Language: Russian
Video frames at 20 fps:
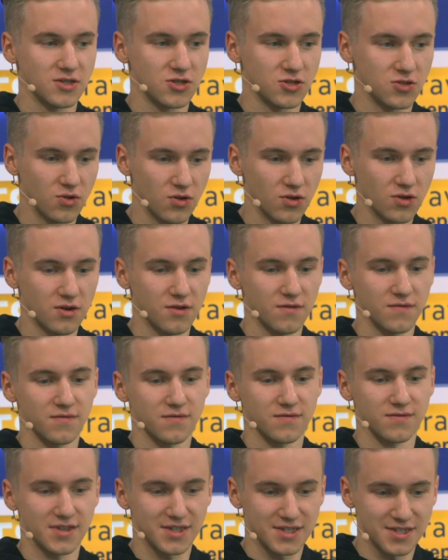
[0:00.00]
тысяч долларов,
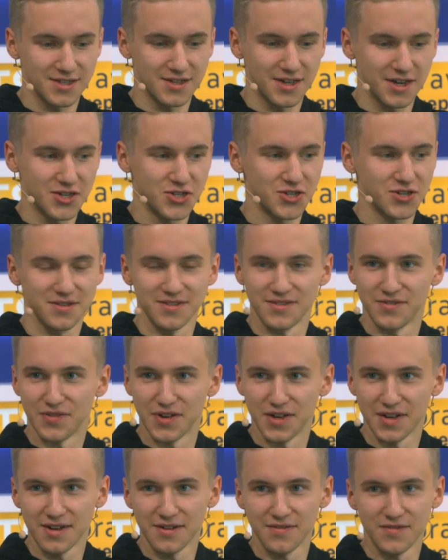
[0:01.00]
настоящих, не
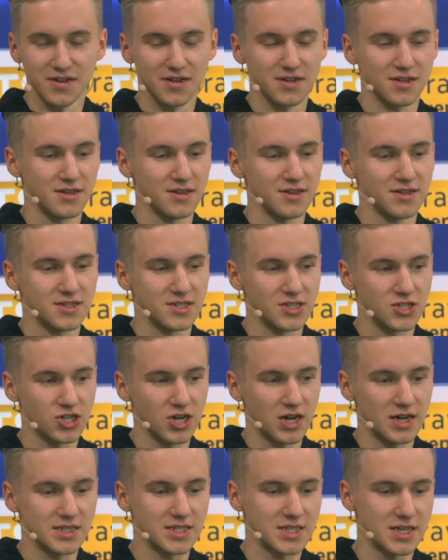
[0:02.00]
фейковых, и
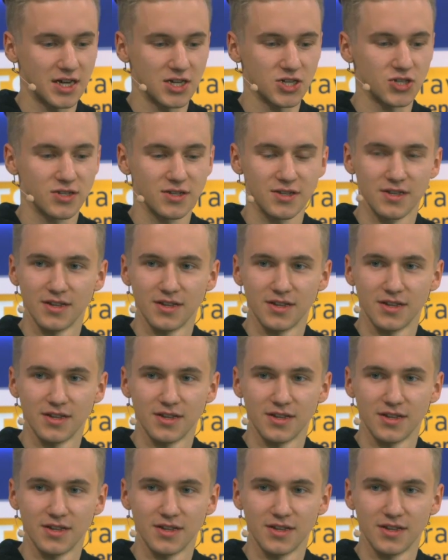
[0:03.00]
сейчас... Ты каждый... всем